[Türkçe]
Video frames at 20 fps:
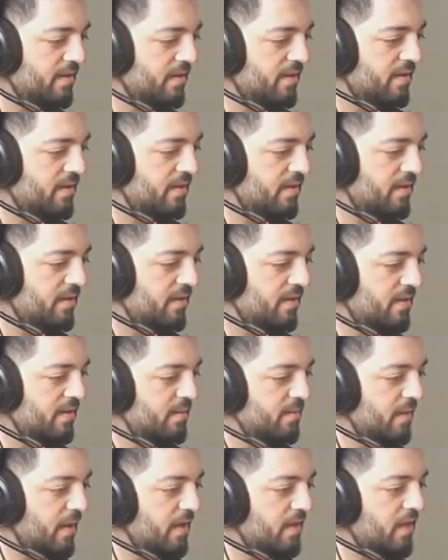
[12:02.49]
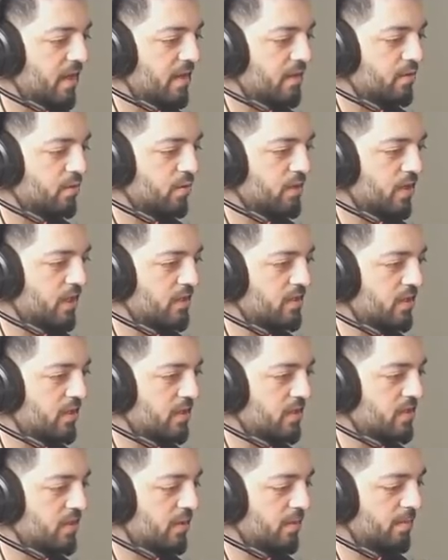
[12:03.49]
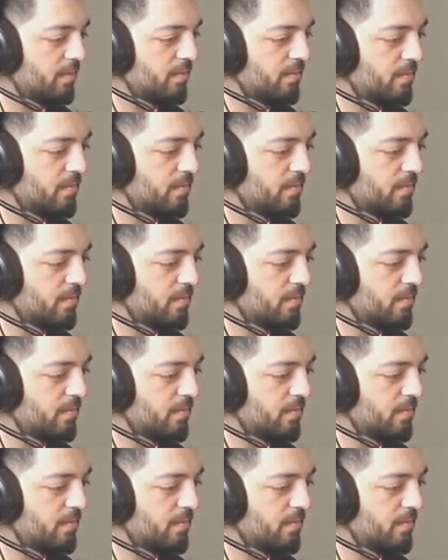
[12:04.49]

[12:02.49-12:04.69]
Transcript: Yok ya. Ben, Ben kar 98'deyim.